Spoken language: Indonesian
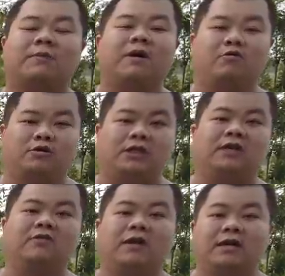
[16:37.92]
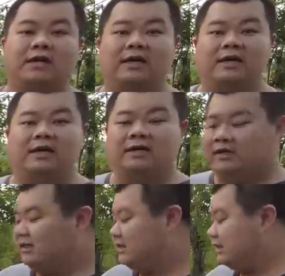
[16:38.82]
sama housingnya doang. Iya, iya.
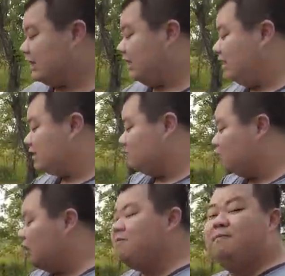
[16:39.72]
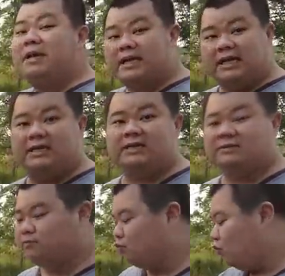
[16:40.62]
Sisanya ini semua dibikin,
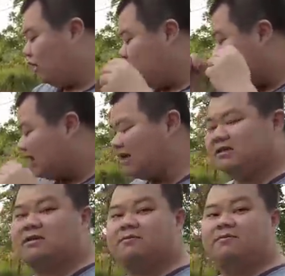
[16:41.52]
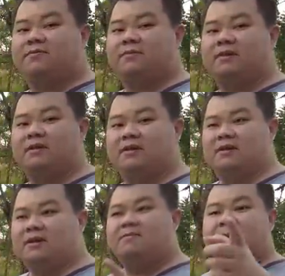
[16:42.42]
semuanya di custom.
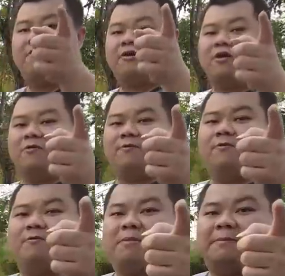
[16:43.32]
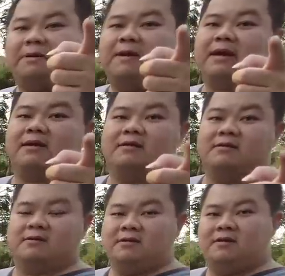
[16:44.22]
The power of Papi Bear.
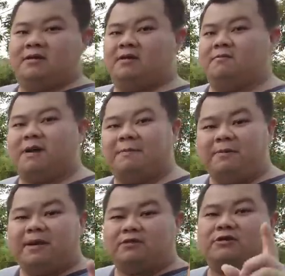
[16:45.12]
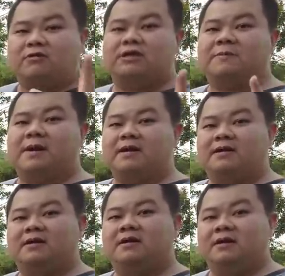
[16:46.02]
Papi Bear. Papi Bear tuh tahu siapa?
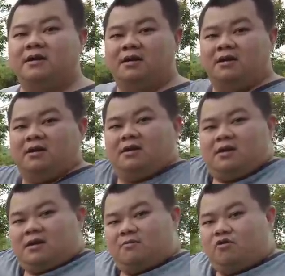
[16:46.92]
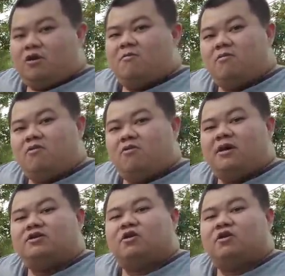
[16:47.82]
Om Togi lah. Yang gemuk-gemuk, yang